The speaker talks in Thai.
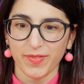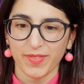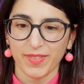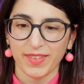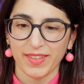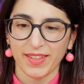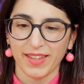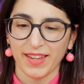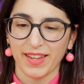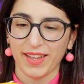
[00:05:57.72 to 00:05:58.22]
ของ
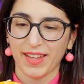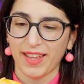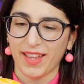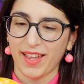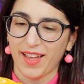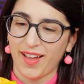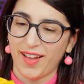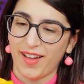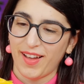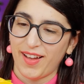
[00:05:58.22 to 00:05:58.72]
จริงเหรอ
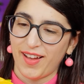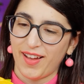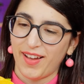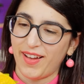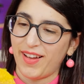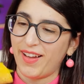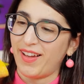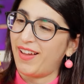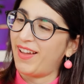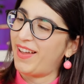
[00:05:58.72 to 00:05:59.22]

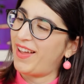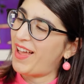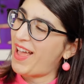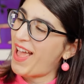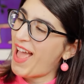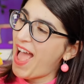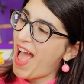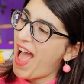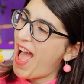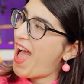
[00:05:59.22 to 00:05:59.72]
มาลอง
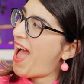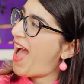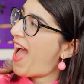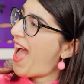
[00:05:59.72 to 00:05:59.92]
กัน